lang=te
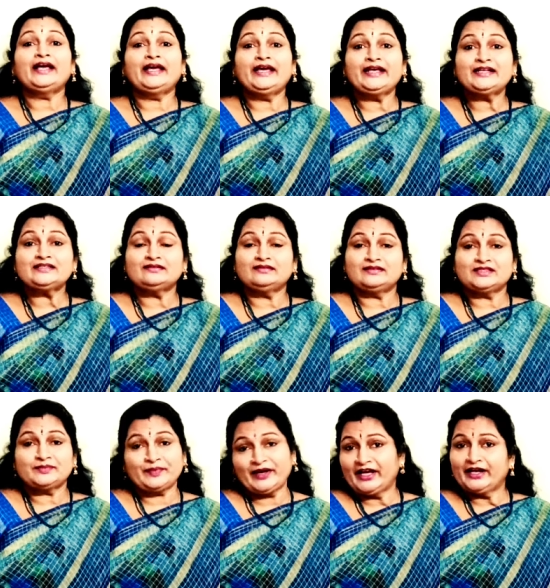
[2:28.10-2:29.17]
హెయిర్
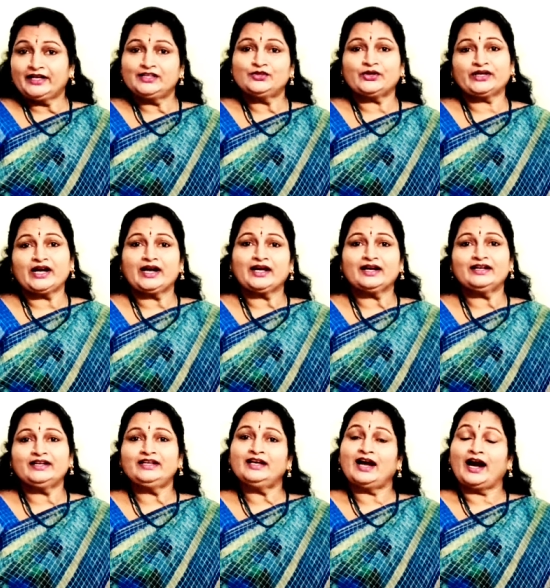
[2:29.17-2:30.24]
స్ప్రే అనేది ఒకటి
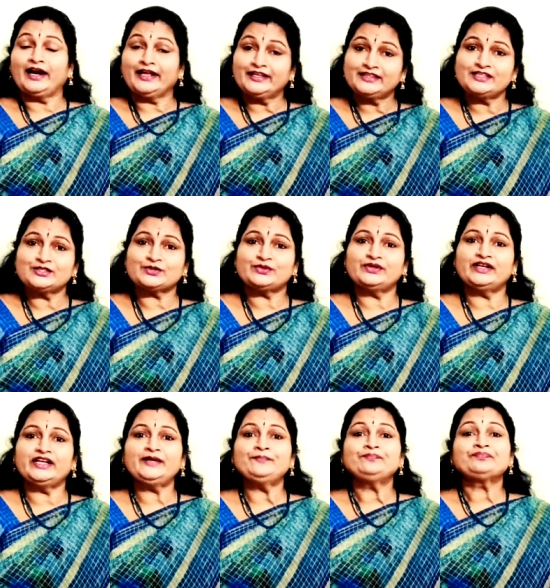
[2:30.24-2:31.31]
అడగండి అడిగి
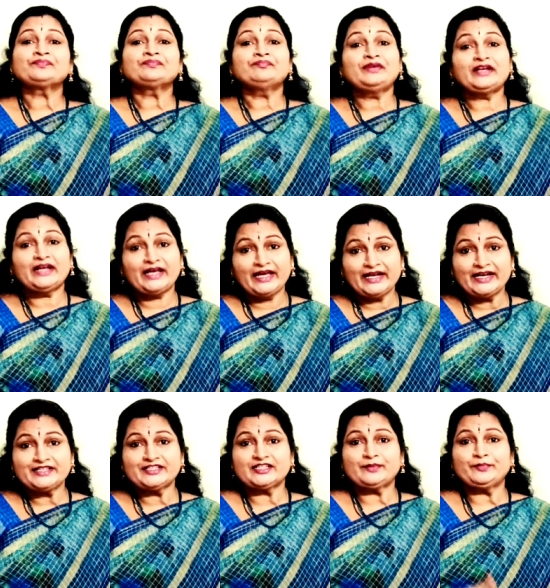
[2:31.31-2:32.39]
తీసుకోండి మీరు హెయిర్
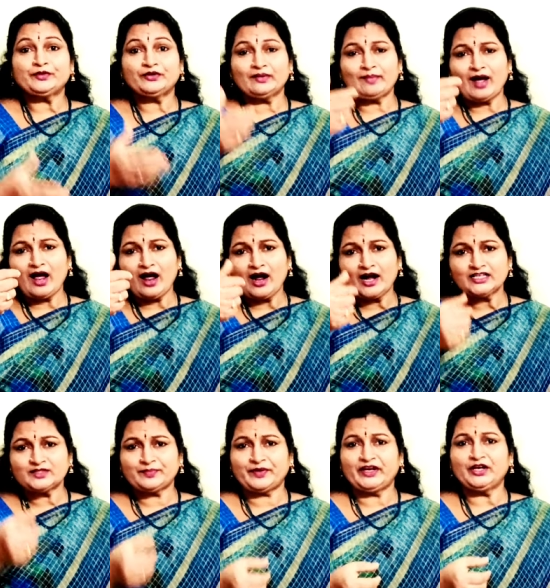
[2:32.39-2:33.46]
వేసేటప్పుడు కూడా బాగా
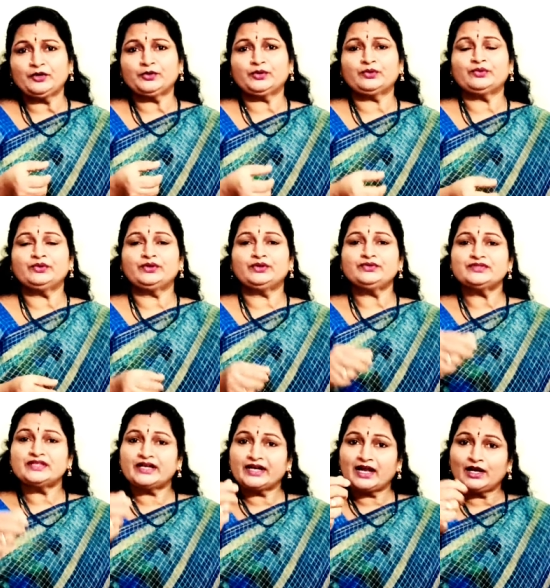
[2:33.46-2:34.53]
స్ప్రే కొట్టుకుంటూ
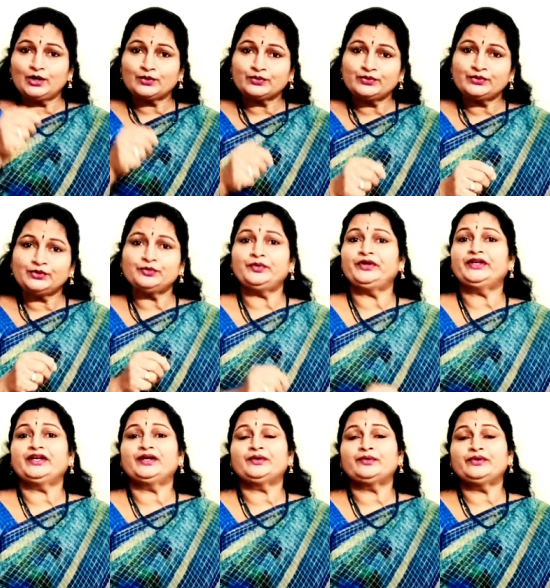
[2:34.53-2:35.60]
జడ అల్లుకుంటూ
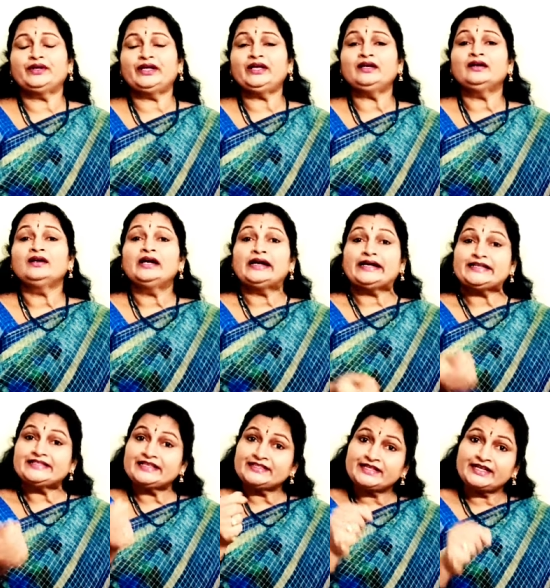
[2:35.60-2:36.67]
పోయారు అనుకోండి
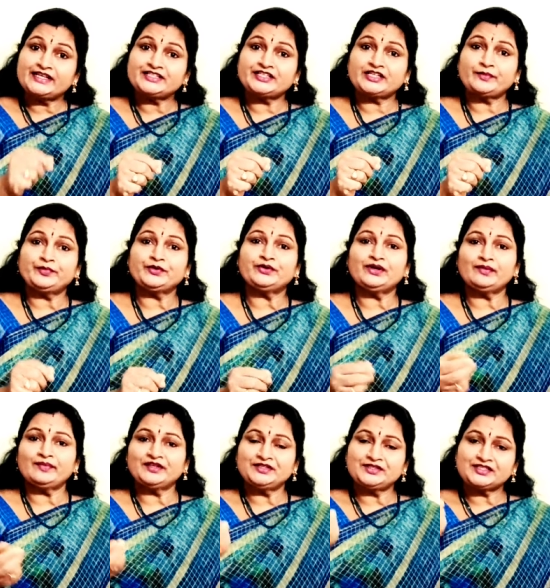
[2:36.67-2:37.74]
డిజైన్ జడ వేసేటప్పుడు కూడా
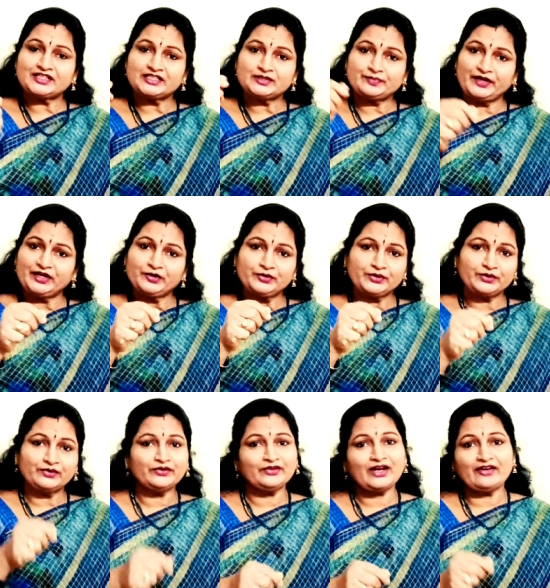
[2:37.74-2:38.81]
మంచిగా స్ప్రే
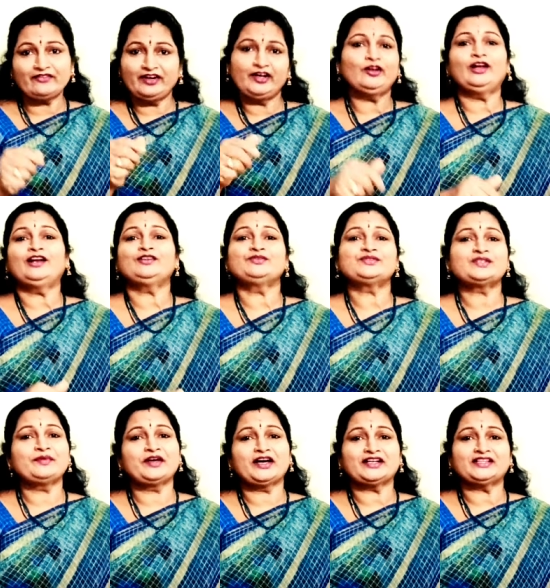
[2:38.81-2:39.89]
కొట్టుకుంటూ నా వీడియోలలో చూస్తే
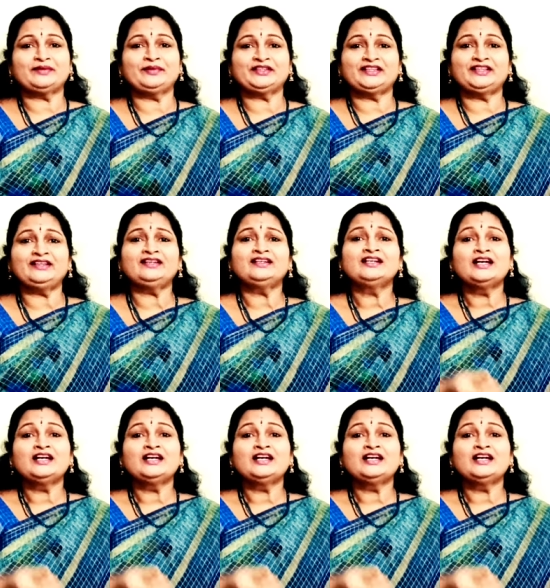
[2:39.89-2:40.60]
మీకు అర్థమవుతుంది